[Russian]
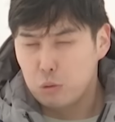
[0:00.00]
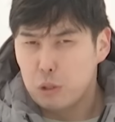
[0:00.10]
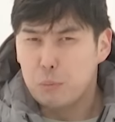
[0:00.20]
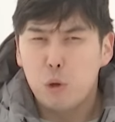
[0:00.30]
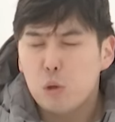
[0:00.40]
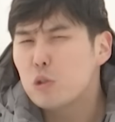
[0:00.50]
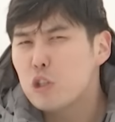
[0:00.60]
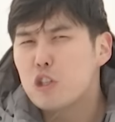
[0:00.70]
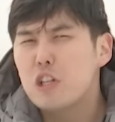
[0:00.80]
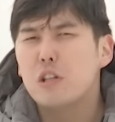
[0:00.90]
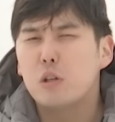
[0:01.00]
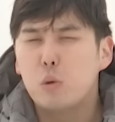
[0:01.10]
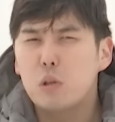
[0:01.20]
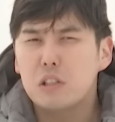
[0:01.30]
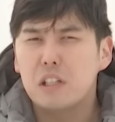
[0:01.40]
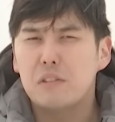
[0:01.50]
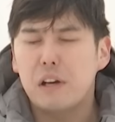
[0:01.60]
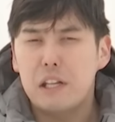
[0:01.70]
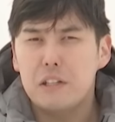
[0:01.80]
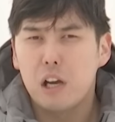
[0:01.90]
Ну не могут же жители города
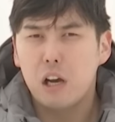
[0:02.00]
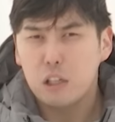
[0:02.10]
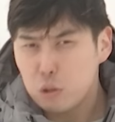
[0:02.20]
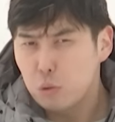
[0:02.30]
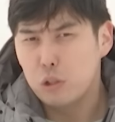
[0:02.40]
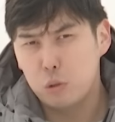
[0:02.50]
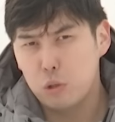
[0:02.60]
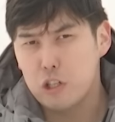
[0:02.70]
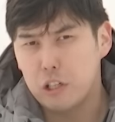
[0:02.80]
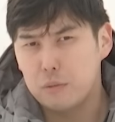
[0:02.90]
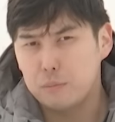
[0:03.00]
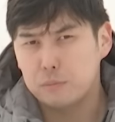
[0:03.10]
говорить одно и то же.